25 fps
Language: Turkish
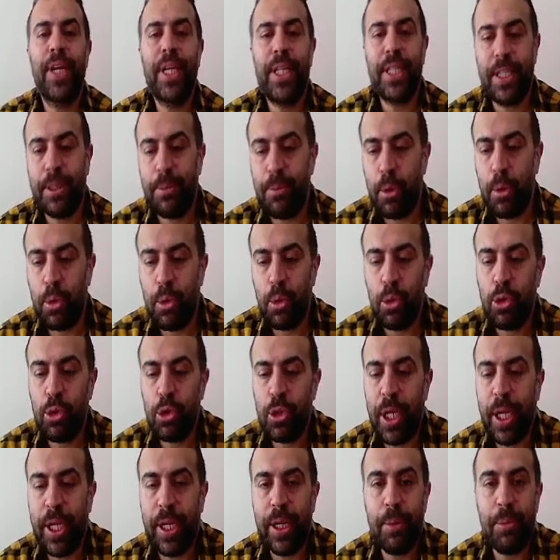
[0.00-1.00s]
isme
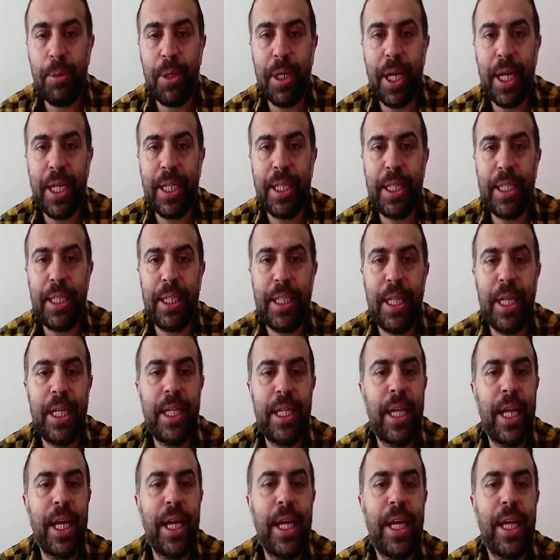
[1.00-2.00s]
koşul anlamı kattığında
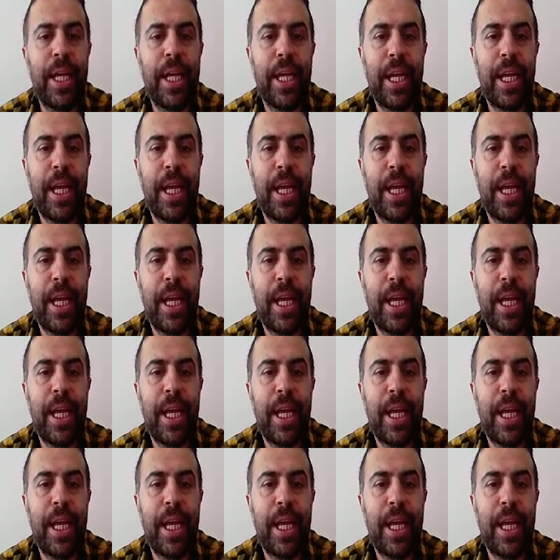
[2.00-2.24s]
yine